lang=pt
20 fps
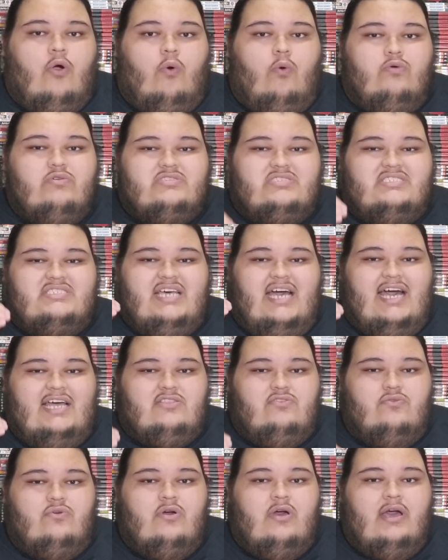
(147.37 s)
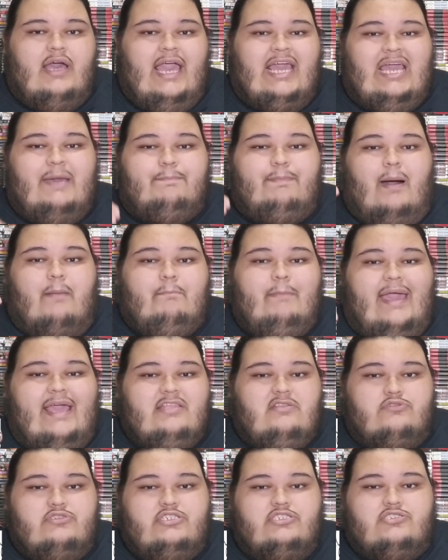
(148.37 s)
usando
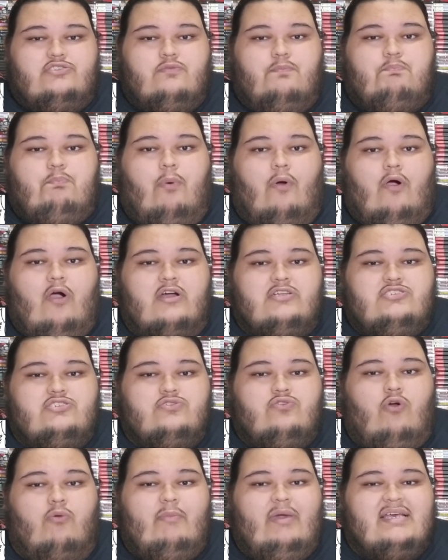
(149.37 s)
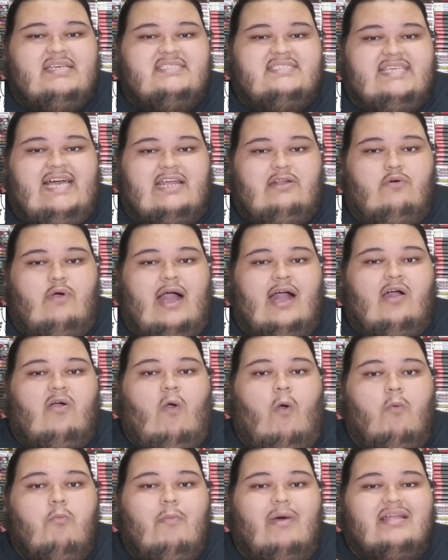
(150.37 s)
equipamentos de suporte começaram a
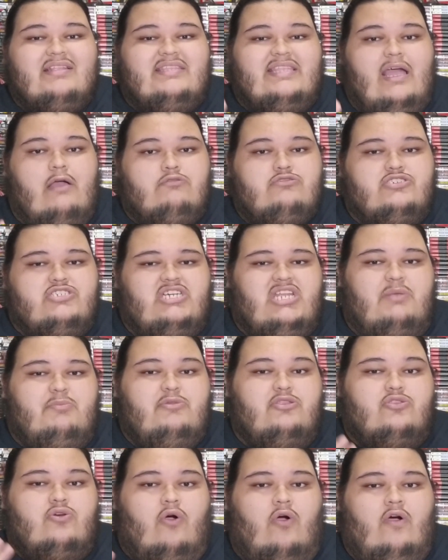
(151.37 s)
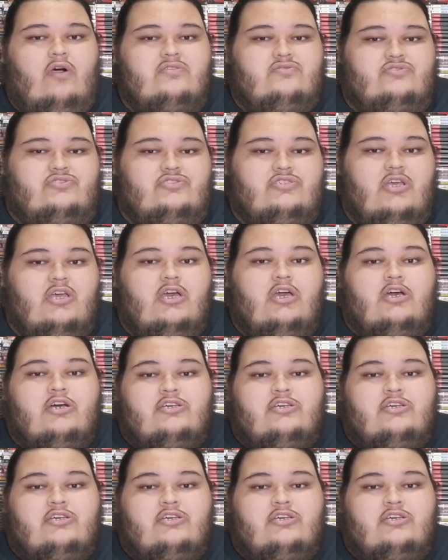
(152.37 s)
combater os criminosos.